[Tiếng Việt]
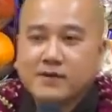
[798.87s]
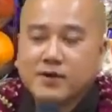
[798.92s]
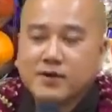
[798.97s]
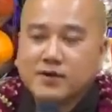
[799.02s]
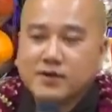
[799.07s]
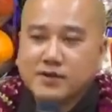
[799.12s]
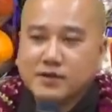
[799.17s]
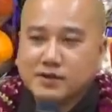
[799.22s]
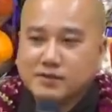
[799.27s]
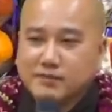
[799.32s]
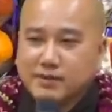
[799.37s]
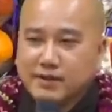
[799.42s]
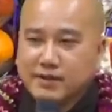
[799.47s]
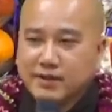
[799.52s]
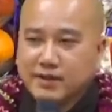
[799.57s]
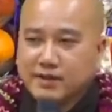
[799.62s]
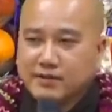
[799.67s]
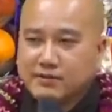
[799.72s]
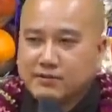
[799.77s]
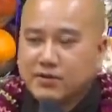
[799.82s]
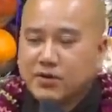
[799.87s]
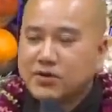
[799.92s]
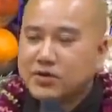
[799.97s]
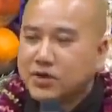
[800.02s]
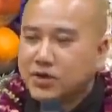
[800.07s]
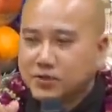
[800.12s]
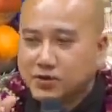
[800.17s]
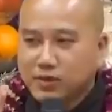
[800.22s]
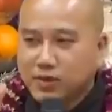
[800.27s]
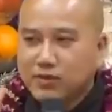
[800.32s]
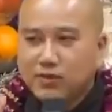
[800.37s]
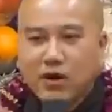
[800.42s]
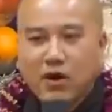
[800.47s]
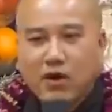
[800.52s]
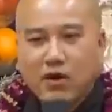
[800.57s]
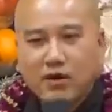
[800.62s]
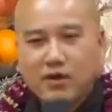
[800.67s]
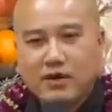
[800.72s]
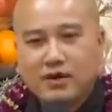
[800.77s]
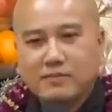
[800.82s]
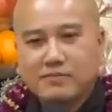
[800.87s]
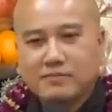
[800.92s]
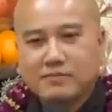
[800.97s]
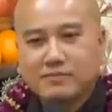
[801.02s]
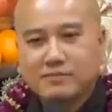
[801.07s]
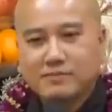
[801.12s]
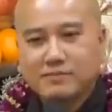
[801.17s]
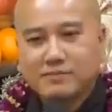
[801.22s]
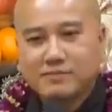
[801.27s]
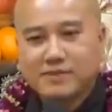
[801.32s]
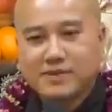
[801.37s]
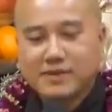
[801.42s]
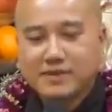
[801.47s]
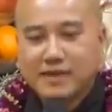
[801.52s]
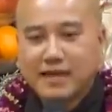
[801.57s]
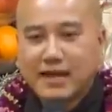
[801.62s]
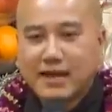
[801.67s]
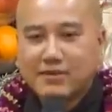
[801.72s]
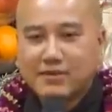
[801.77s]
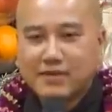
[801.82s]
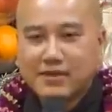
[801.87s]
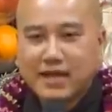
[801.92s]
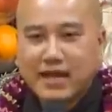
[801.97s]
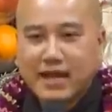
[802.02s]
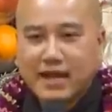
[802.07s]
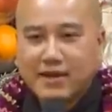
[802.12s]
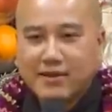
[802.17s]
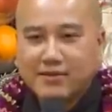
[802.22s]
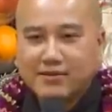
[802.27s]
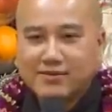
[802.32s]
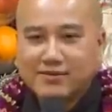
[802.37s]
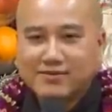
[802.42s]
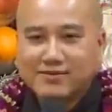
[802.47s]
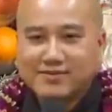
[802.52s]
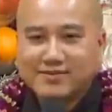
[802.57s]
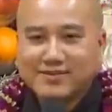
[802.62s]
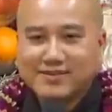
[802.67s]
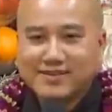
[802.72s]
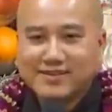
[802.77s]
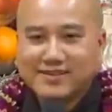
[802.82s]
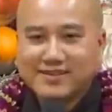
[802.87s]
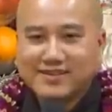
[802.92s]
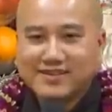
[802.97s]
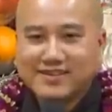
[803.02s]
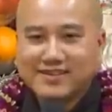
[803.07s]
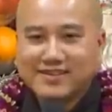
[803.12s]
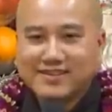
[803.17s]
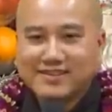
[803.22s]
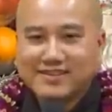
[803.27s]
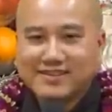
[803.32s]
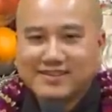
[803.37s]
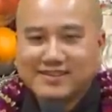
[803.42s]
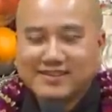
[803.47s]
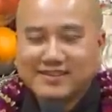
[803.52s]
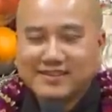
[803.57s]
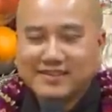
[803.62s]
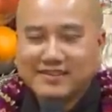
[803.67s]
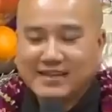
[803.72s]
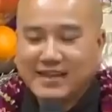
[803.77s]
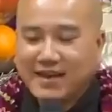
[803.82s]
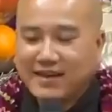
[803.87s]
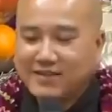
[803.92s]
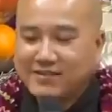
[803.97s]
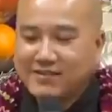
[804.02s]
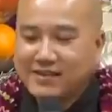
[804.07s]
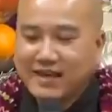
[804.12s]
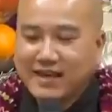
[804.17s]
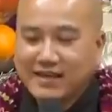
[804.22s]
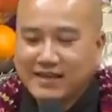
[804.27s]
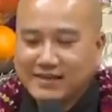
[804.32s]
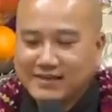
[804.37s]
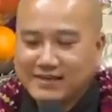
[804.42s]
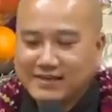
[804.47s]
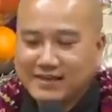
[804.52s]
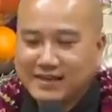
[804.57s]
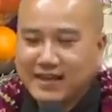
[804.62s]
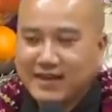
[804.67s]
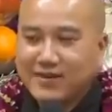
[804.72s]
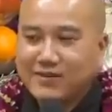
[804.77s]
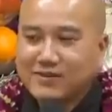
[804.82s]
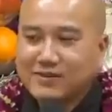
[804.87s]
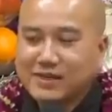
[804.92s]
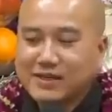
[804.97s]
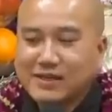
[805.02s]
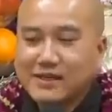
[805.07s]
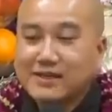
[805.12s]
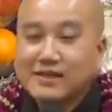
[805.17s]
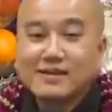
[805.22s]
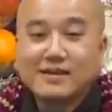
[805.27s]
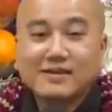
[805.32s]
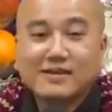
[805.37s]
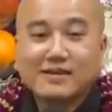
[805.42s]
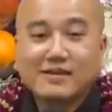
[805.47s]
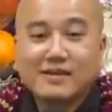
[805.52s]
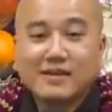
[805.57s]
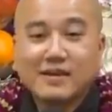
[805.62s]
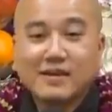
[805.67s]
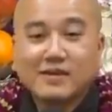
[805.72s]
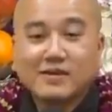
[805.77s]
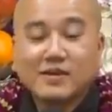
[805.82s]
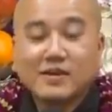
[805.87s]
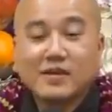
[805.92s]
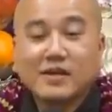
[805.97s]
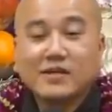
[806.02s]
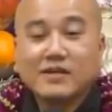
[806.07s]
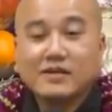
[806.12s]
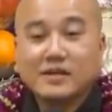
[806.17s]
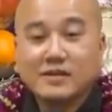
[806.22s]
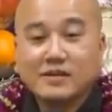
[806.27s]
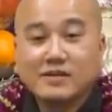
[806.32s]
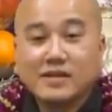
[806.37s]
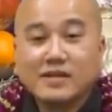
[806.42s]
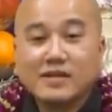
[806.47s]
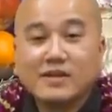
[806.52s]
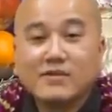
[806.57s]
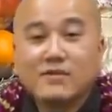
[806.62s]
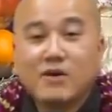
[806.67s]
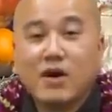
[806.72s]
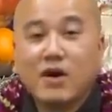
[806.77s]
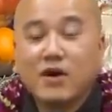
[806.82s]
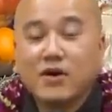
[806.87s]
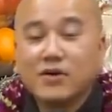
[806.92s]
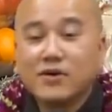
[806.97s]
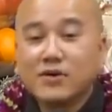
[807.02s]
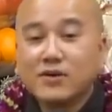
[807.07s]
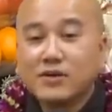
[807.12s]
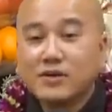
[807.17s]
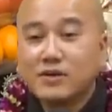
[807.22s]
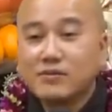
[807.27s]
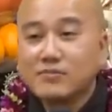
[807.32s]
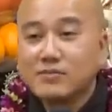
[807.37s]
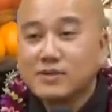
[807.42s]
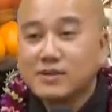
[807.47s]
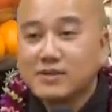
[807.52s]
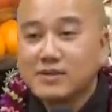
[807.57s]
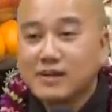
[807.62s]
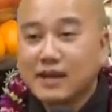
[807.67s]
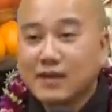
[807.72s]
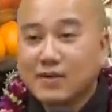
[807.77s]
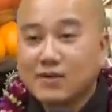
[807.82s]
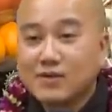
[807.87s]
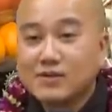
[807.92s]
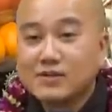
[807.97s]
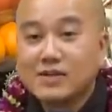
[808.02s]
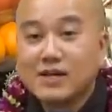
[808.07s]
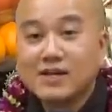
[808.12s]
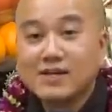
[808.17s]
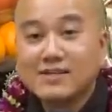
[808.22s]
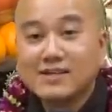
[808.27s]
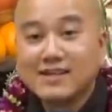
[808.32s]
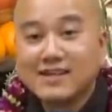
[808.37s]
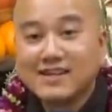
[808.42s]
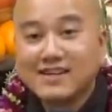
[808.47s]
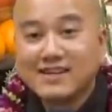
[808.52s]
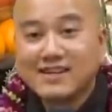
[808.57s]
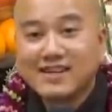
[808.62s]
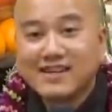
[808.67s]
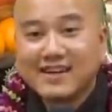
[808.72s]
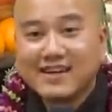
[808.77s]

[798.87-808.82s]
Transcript: Con người mình á, có nhiều câu hỏi lắm. Chừng nào giàu, chừng nào này, chừng nào kia đó. Cho nên những cái dấu hỏi đó nó giống như là con sơn vậy đó.